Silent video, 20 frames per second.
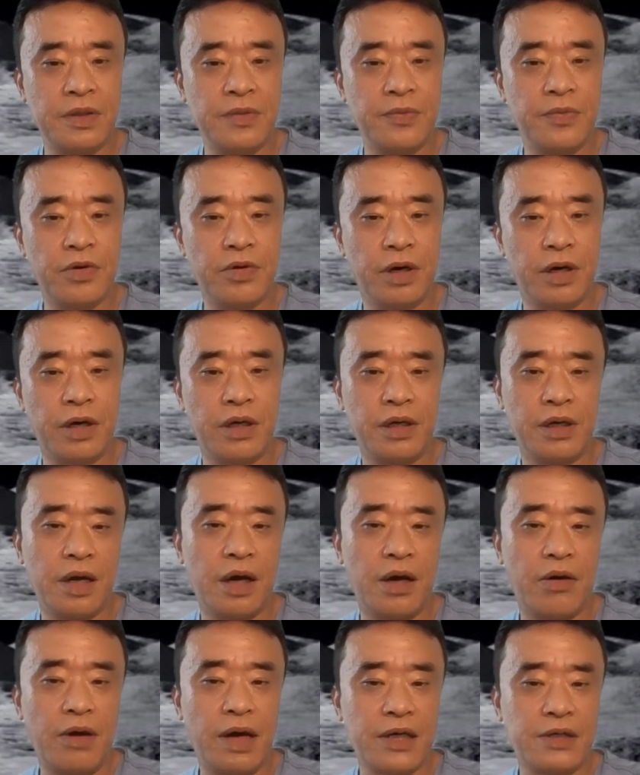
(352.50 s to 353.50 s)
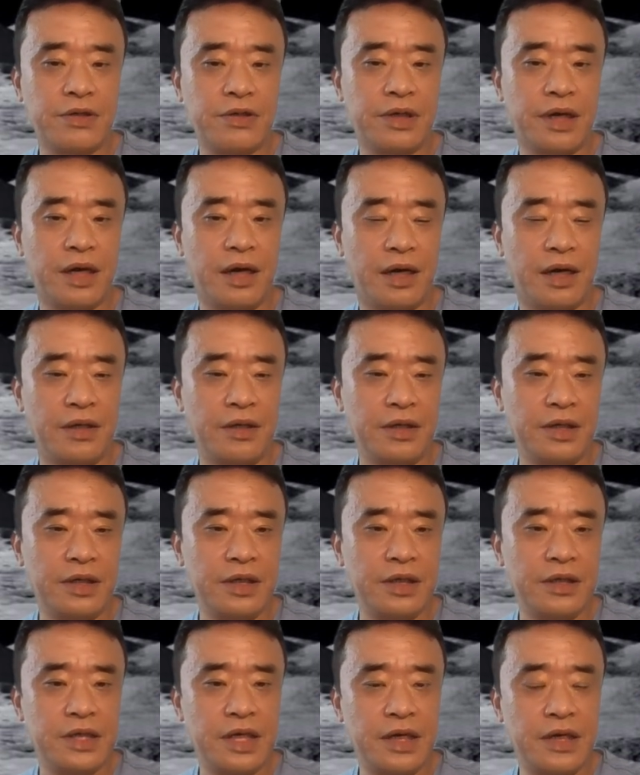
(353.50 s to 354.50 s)
不过老话说得好。
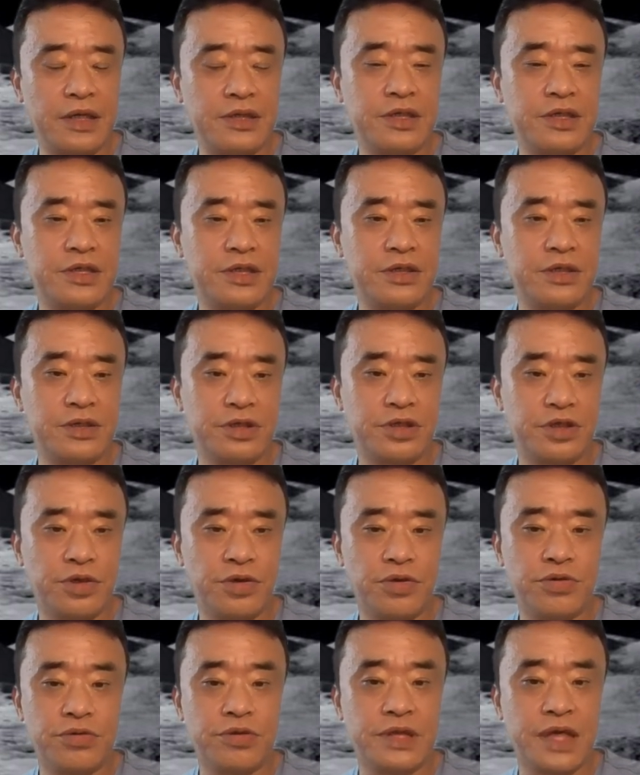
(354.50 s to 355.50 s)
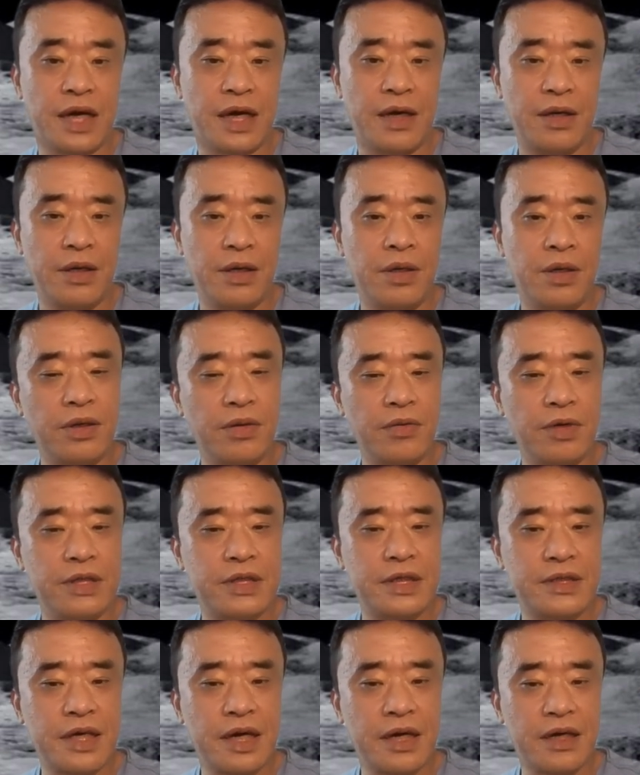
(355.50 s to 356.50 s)
千里之行，始于足下。我
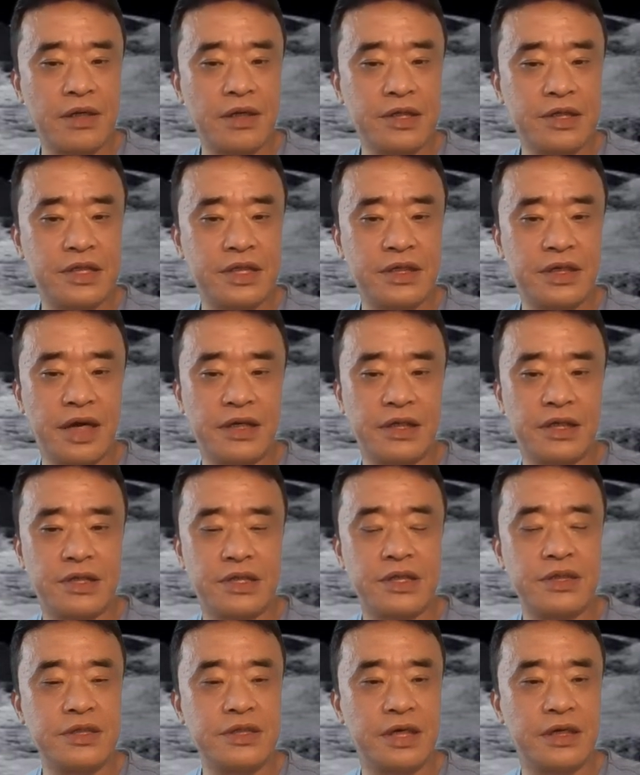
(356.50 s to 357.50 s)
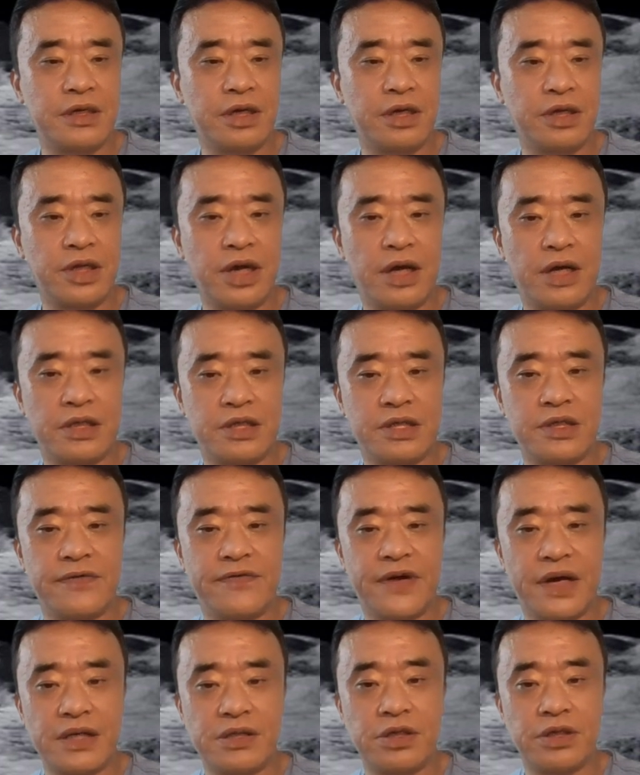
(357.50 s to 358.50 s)
现在更期待着星舰的第二次
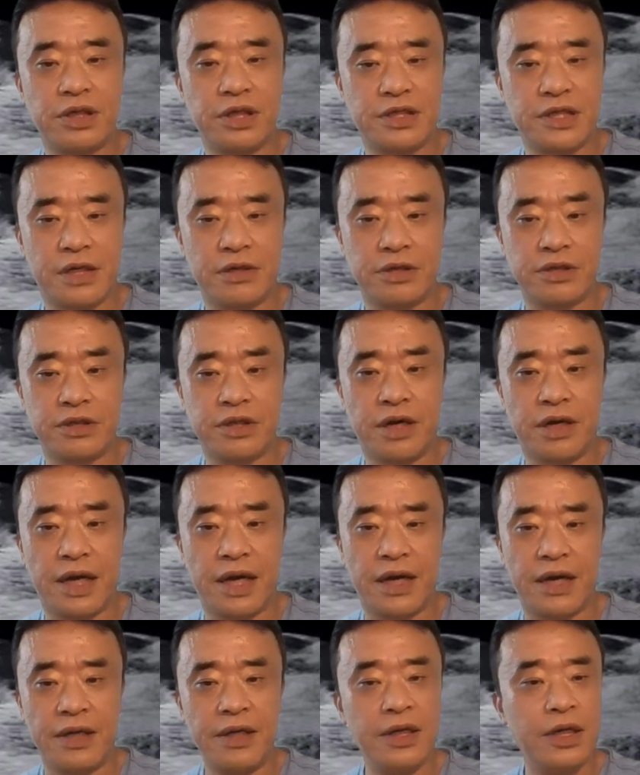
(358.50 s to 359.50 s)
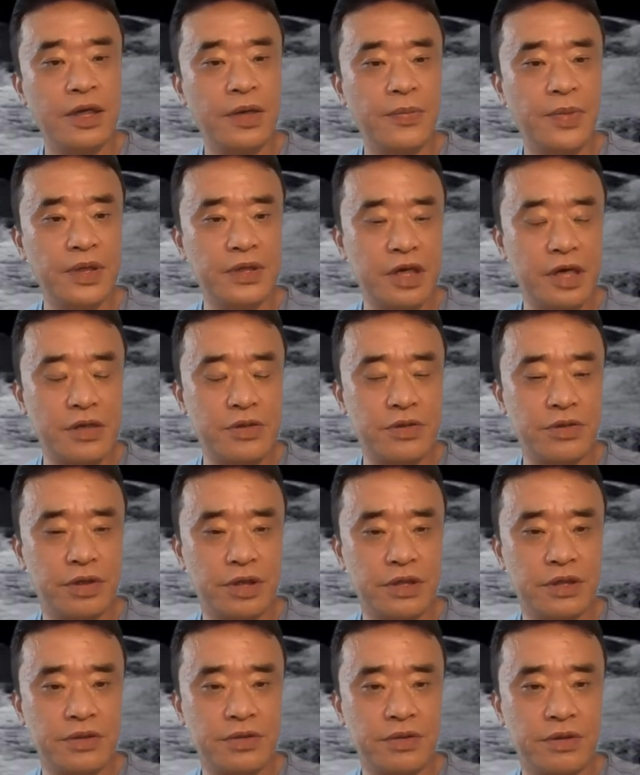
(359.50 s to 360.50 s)
发射的早日到来，并且取
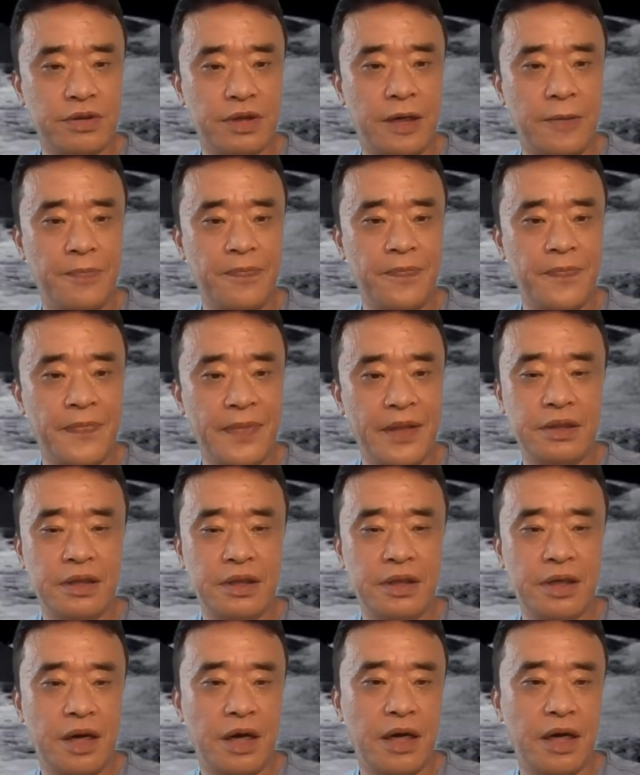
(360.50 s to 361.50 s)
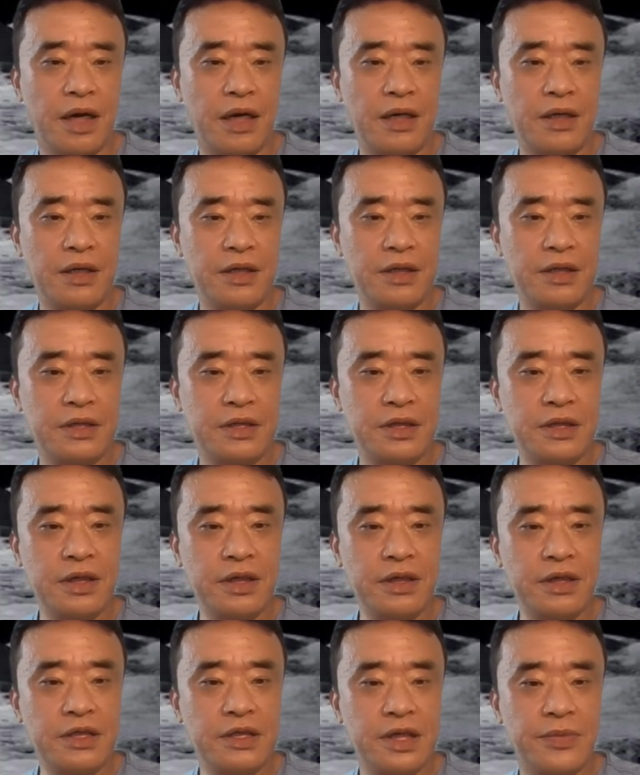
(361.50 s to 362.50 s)
得成功了。好了，今
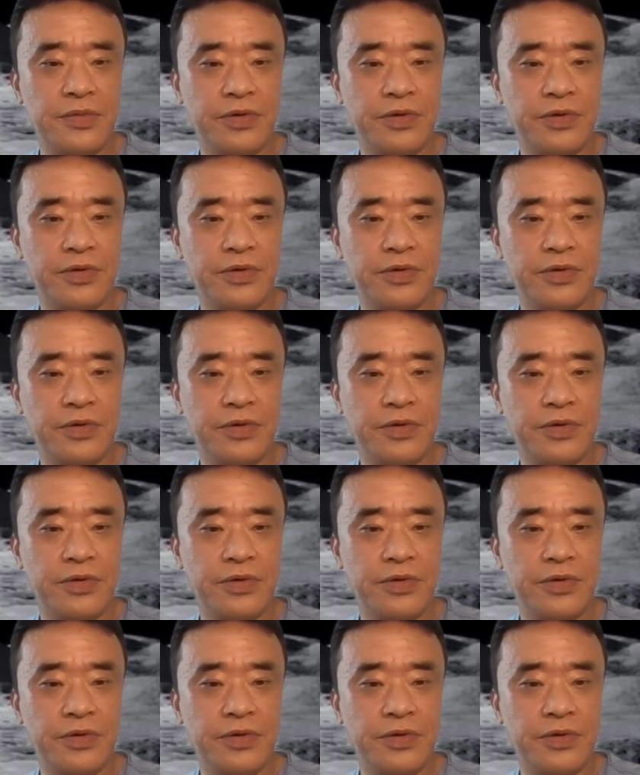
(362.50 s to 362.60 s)
天的节